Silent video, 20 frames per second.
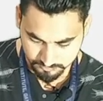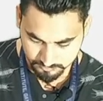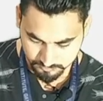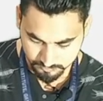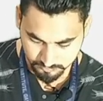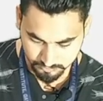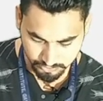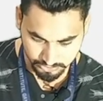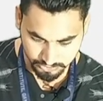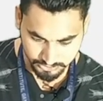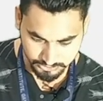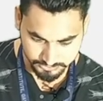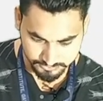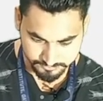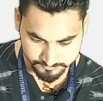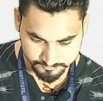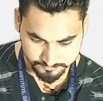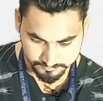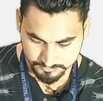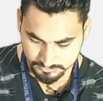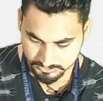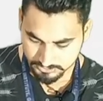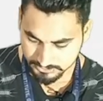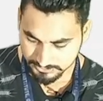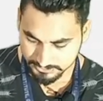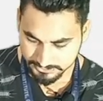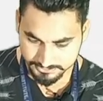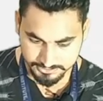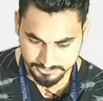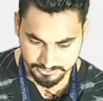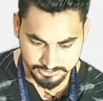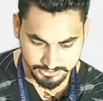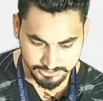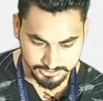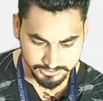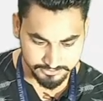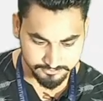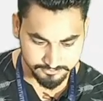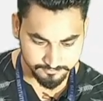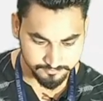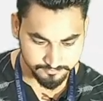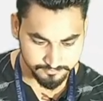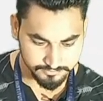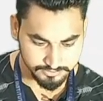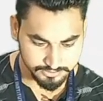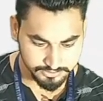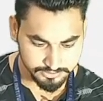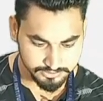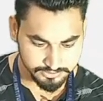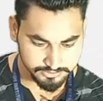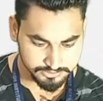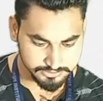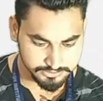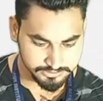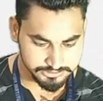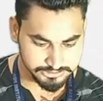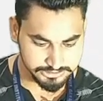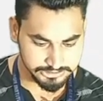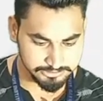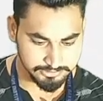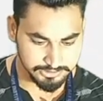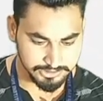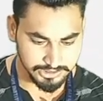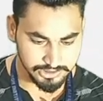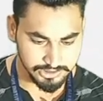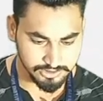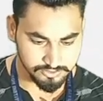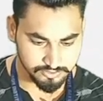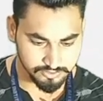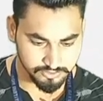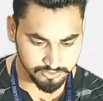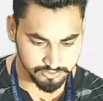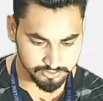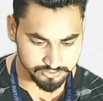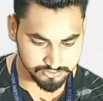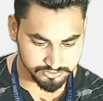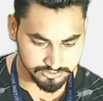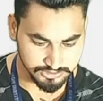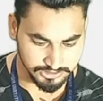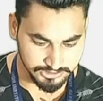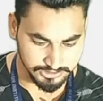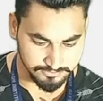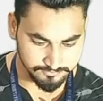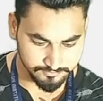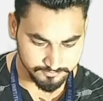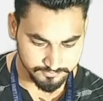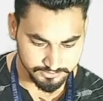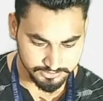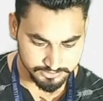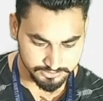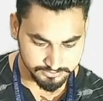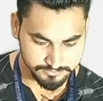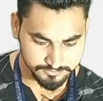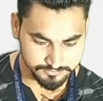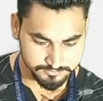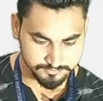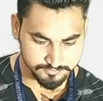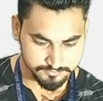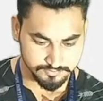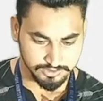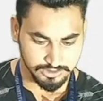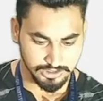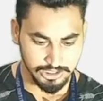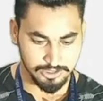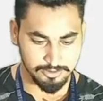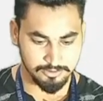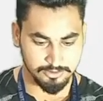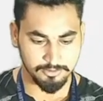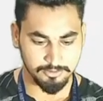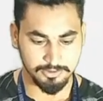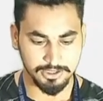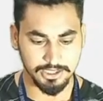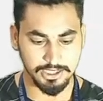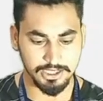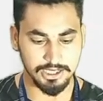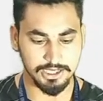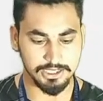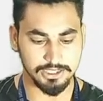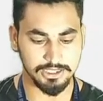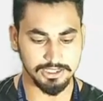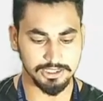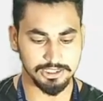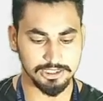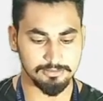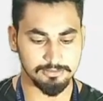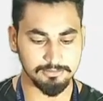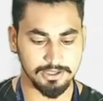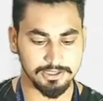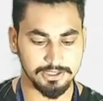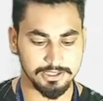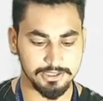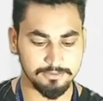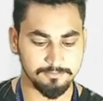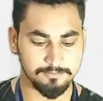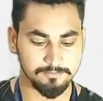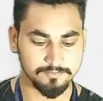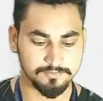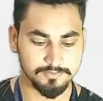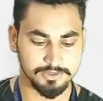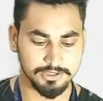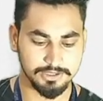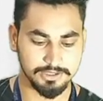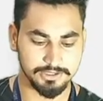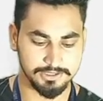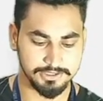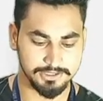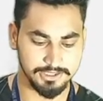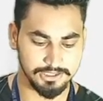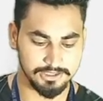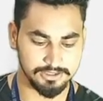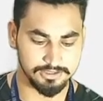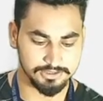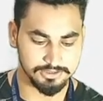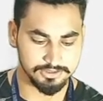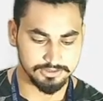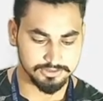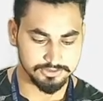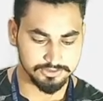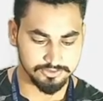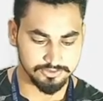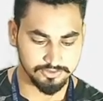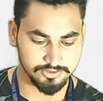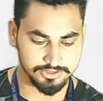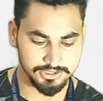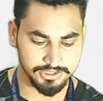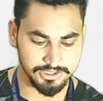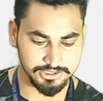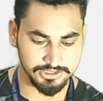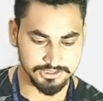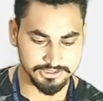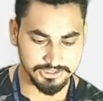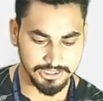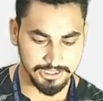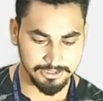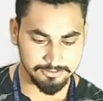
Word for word: मोहन इंटर करेंगे ये हमारा हो चुका है अब हमारा अगला कमांड है डेल तो डेल क्या हम